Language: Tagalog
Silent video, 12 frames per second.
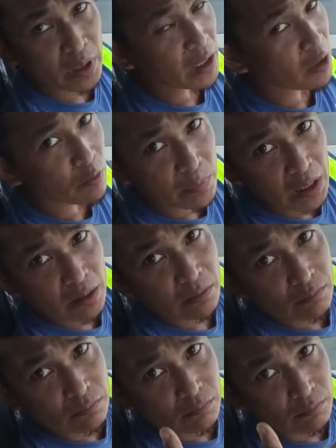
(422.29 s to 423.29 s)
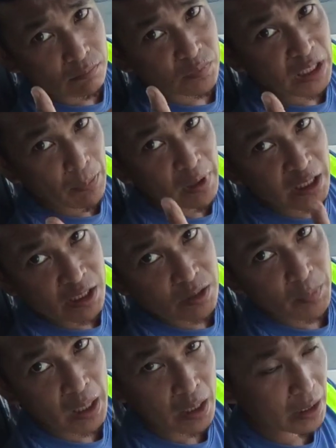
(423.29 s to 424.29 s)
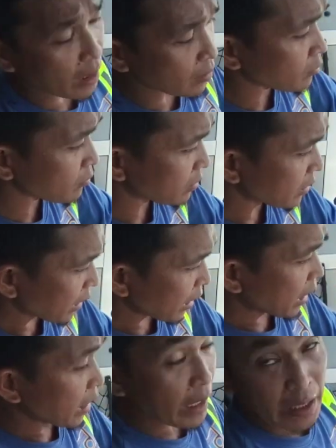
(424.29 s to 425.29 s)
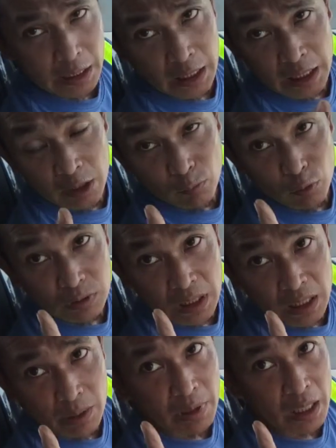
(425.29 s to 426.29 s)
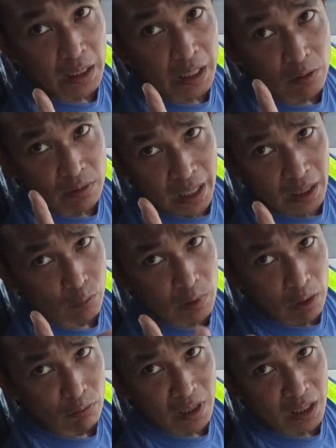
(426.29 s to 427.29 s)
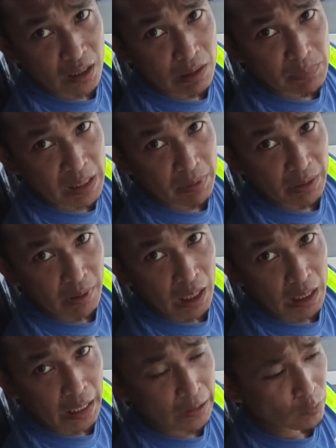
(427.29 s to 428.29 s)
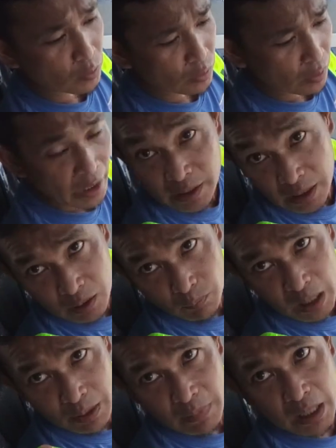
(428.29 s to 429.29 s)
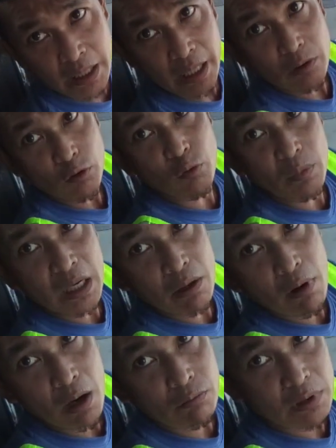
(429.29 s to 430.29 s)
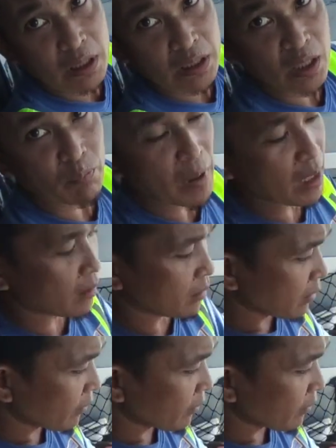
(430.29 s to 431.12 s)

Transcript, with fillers: tablets mga kaidol. Ang iniinom ko talaga mga kaidol kahit wala akong nararamdaman mga kaidol no, ay herbal mga kaidol. Gumagawa ko ng herbal para